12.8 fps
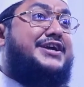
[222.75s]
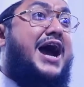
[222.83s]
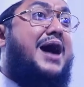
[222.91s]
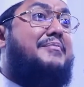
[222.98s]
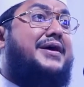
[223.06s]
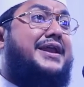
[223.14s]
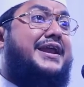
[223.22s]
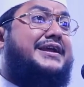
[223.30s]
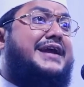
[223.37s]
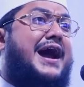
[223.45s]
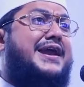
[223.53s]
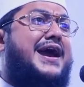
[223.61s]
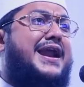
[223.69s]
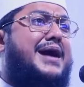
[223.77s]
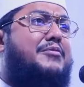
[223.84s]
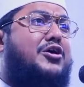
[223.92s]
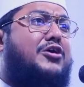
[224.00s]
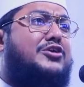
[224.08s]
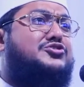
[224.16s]
ইয়ামেনের কারিয়া
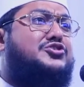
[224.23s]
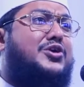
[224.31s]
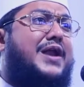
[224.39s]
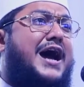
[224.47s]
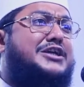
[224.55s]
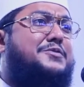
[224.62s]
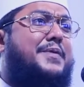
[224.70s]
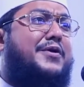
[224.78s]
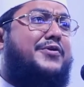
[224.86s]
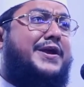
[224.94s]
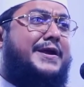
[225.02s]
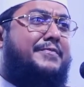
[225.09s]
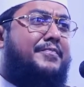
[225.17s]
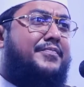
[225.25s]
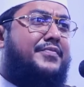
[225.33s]
নামক অঞ্চলে আসবে উনি